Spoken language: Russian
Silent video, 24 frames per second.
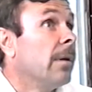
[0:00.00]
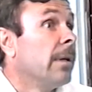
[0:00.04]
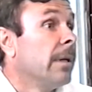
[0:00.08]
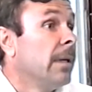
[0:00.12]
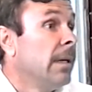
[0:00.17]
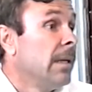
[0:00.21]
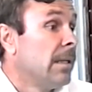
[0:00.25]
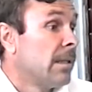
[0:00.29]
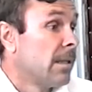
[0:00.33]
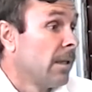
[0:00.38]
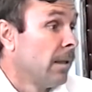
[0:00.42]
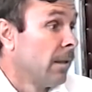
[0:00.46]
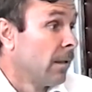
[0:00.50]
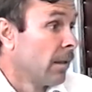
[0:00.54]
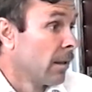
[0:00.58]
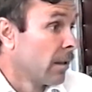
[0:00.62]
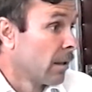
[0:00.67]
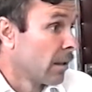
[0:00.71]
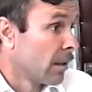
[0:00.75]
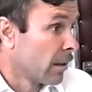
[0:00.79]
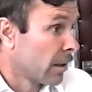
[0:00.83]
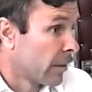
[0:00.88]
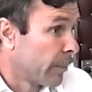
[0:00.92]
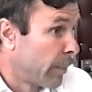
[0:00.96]
эти
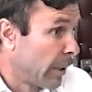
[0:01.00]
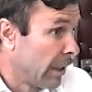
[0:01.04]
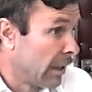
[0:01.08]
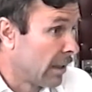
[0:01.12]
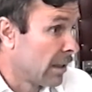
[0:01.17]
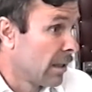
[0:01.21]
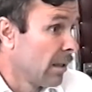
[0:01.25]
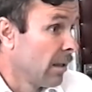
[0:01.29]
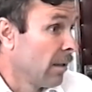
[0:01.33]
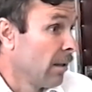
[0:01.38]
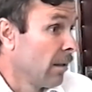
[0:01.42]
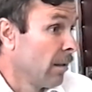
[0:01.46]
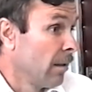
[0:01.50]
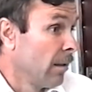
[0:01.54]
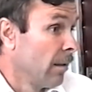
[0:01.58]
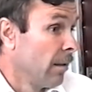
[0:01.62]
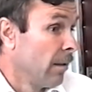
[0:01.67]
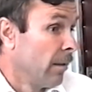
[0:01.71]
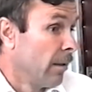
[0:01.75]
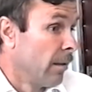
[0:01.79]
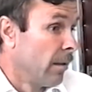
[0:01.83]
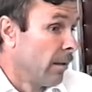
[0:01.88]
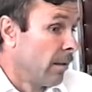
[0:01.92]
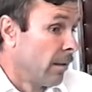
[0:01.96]
шприцы
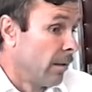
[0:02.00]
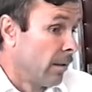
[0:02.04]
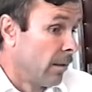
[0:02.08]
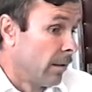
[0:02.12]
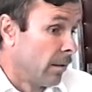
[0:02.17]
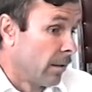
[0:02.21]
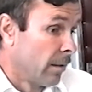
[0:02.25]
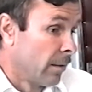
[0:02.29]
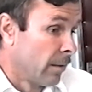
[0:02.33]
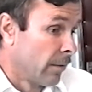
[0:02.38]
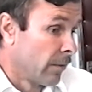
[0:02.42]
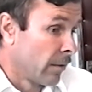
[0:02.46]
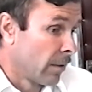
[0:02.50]
э,